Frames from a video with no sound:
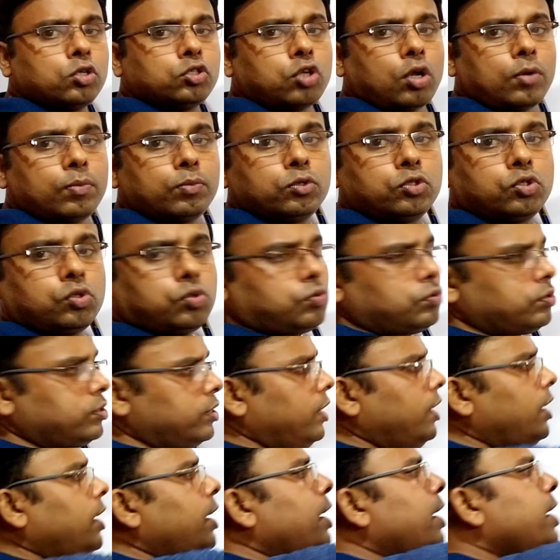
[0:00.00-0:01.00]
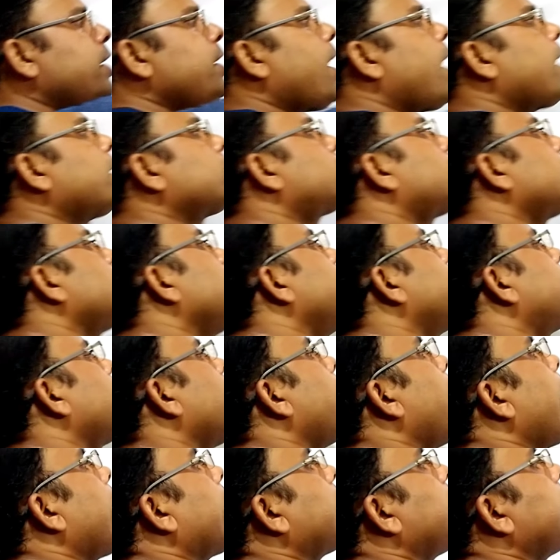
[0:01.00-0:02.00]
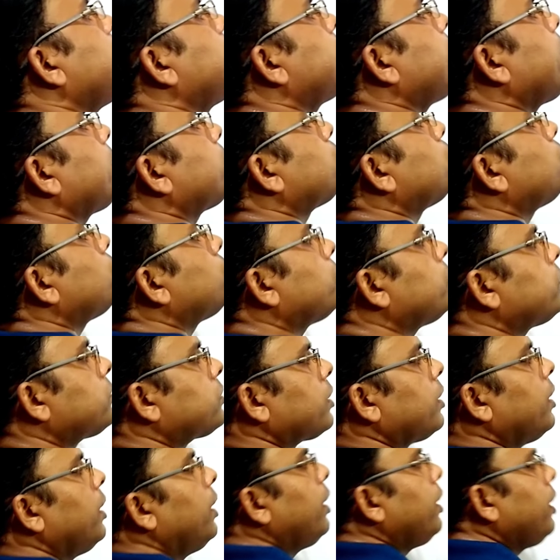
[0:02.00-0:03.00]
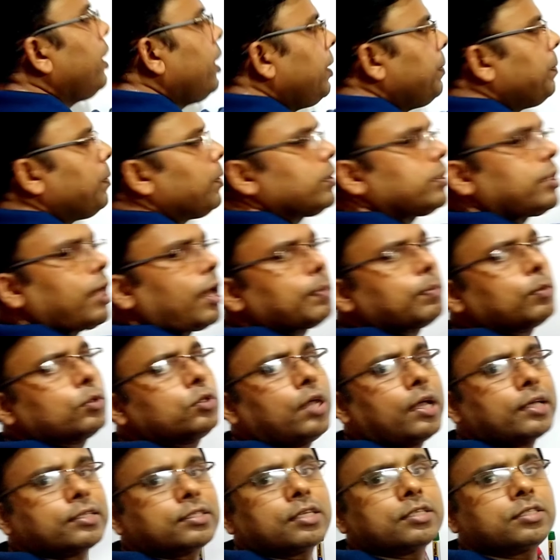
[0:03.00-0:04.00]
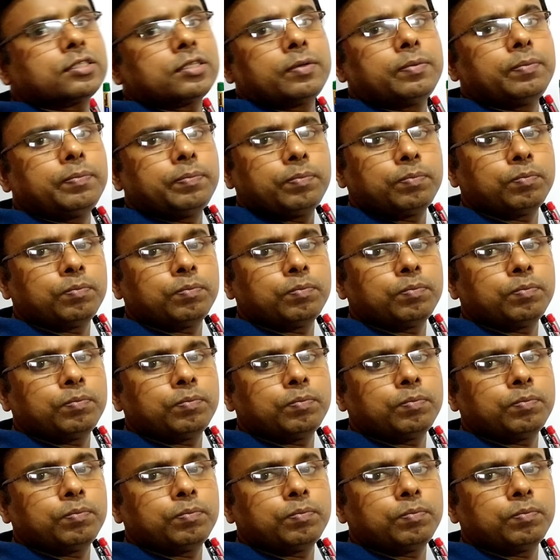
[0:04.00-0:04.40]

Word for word: করো সর্বোচ্চ উঠছে এই আশি কিলোমিটার ব্যাগ নিয়ে সে এতটুকু গেছে এরপর তার মধ্যে আস্তে আস্তে